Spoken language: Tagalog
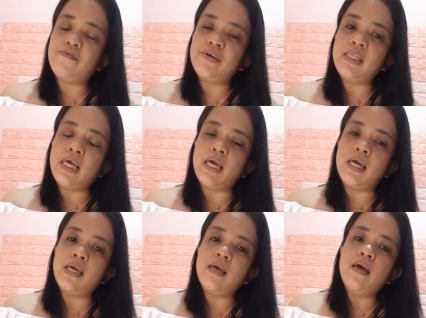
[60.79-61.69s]

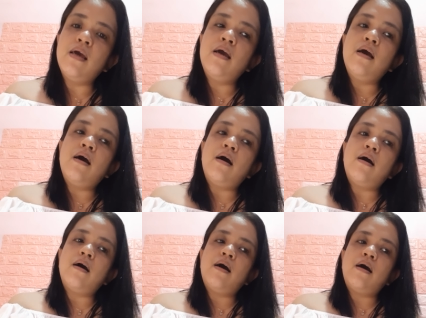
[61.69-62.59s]
everyday,
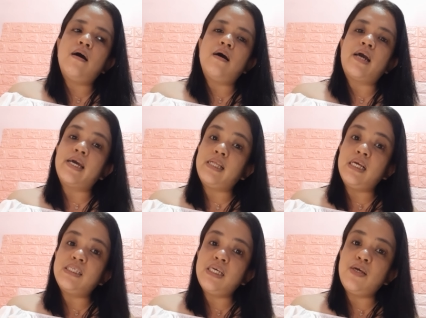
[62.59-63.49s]
uh, ah, kahit
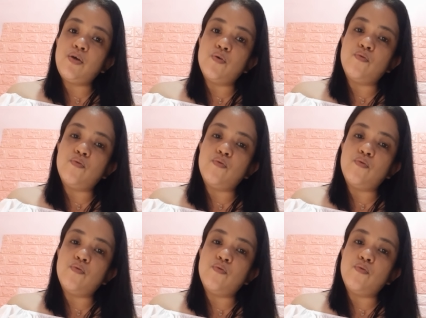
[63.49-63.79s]
ECQ,